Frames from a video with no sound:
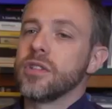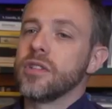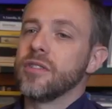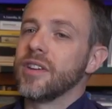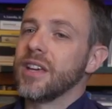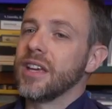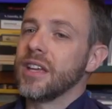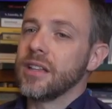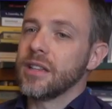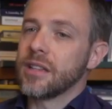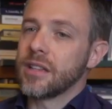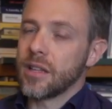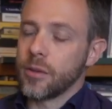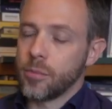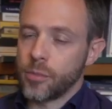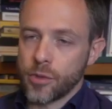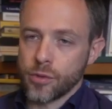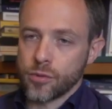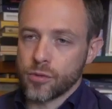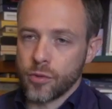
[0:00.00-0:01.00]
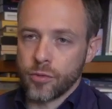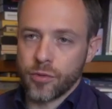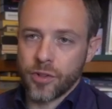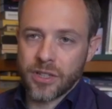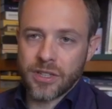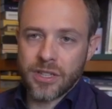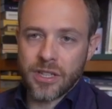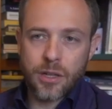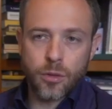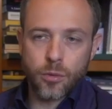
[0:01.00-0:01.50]
diventa per suo
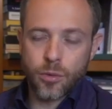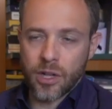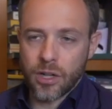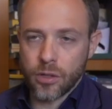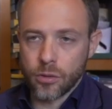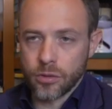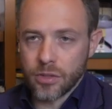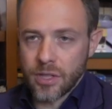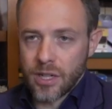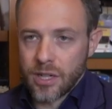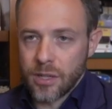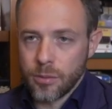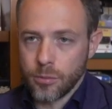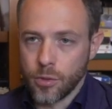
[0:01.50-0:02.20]
fratello una condanna